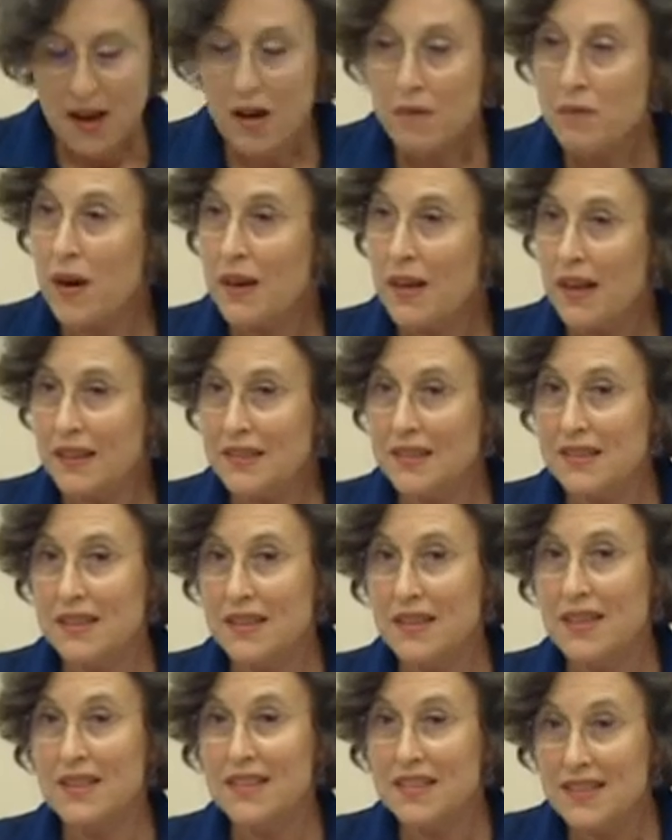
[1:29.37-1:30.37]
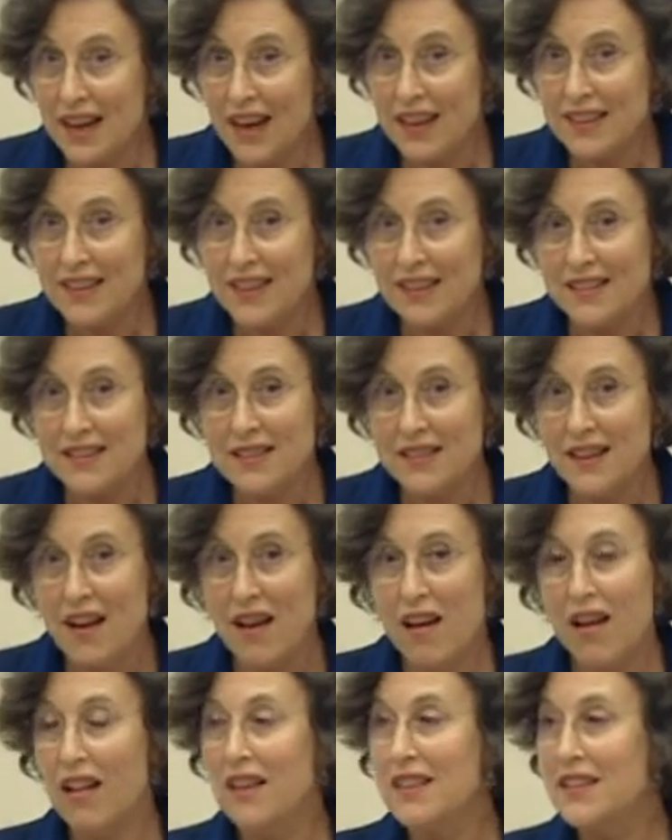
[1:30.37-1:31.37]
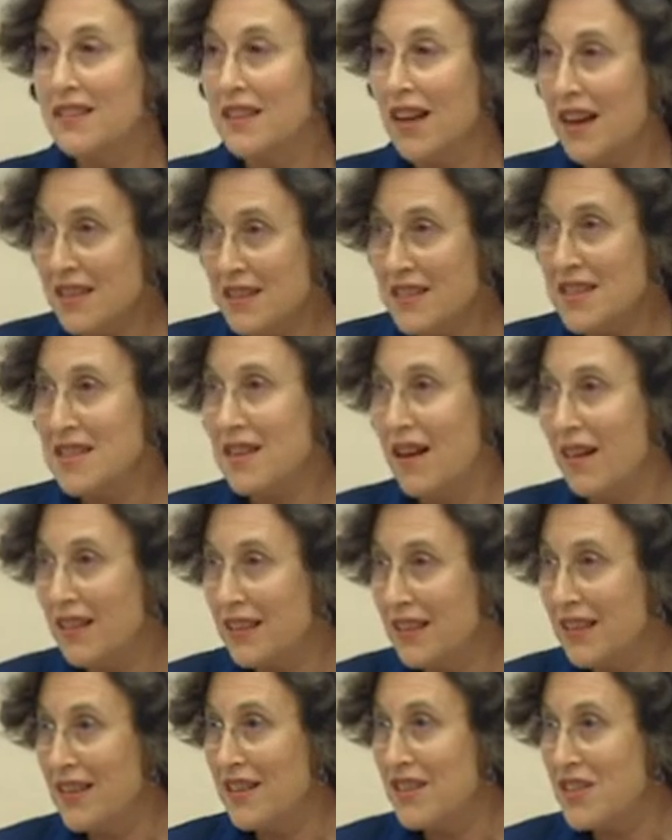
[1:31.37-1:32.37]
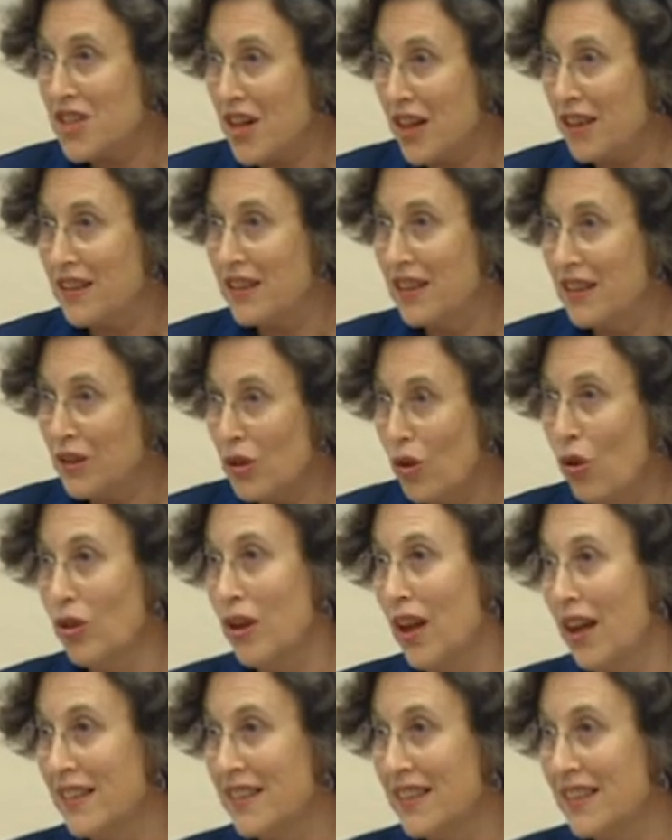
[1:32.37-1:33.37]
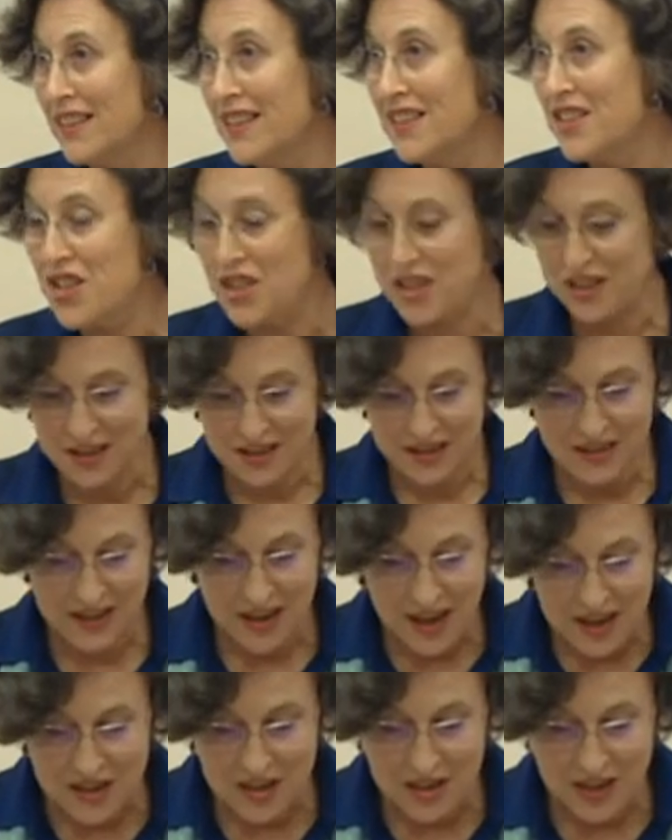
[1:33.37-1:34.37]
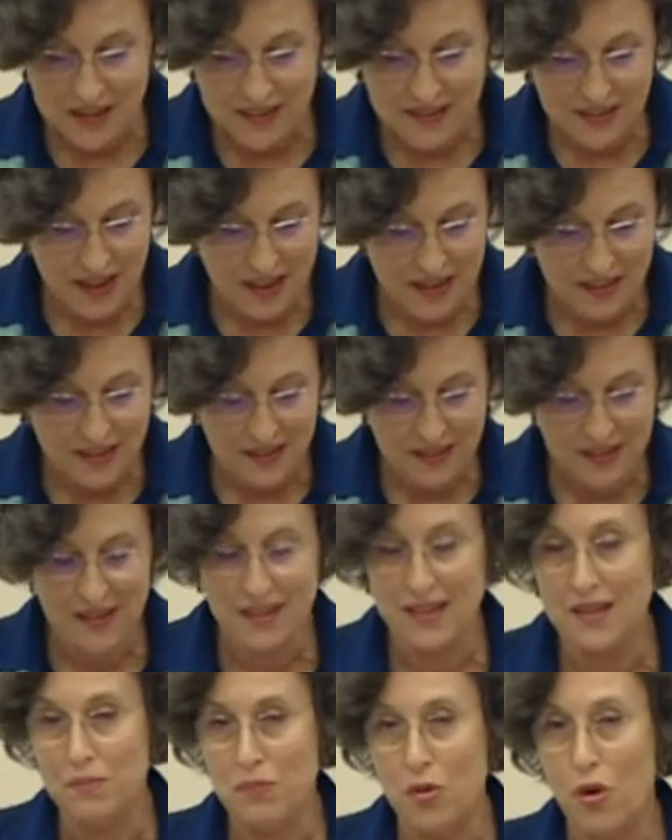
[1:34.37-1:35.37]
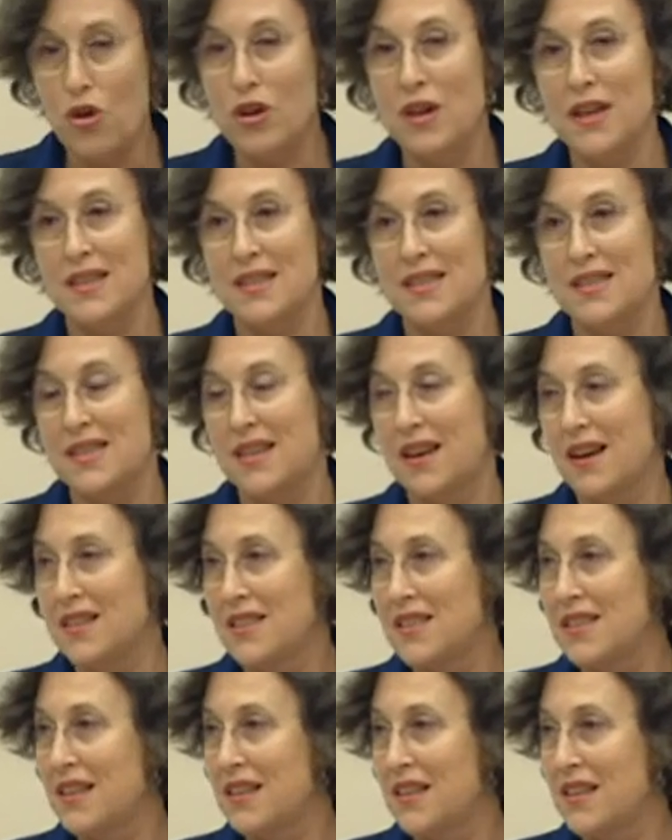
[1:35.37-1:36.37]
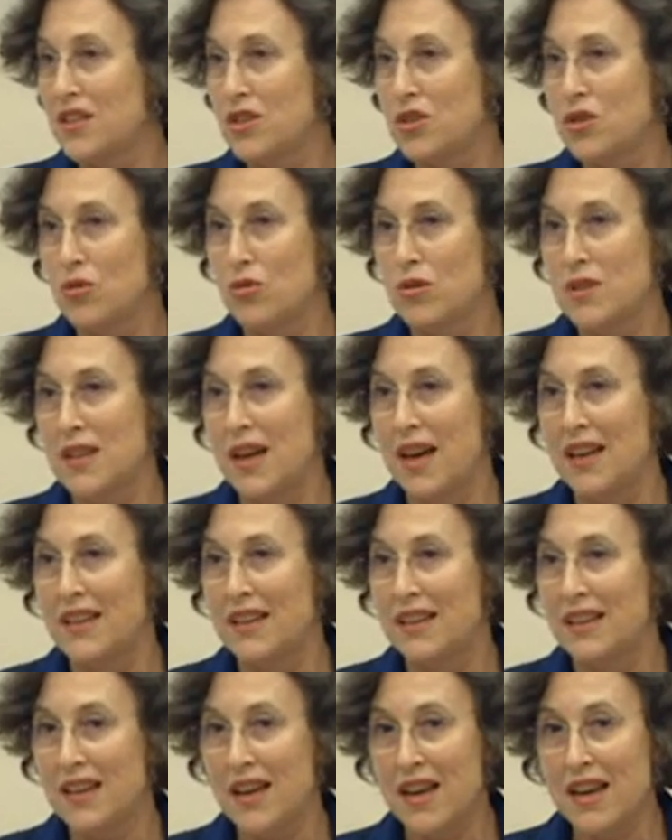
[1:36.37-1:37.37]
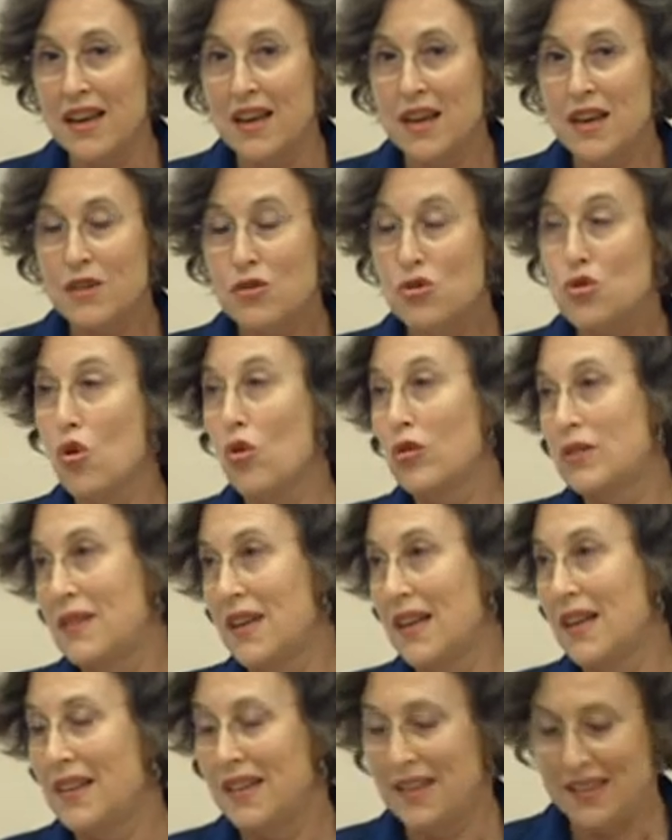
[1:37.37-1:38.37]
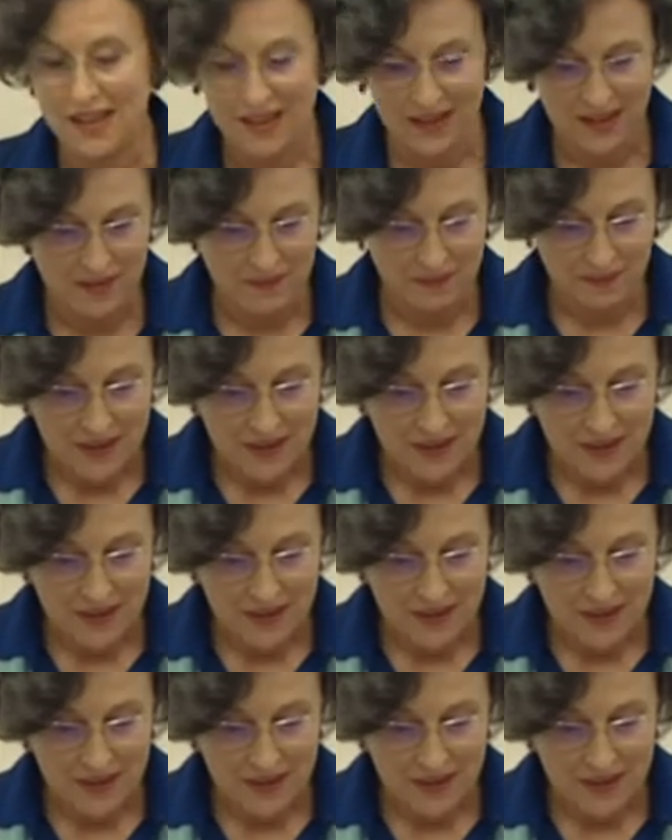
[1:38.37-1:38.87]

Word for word: Fakat internet halktan saklayacakları olanlar için gerçekten e, böyle siyasiler için özellikle çok tehlikeli.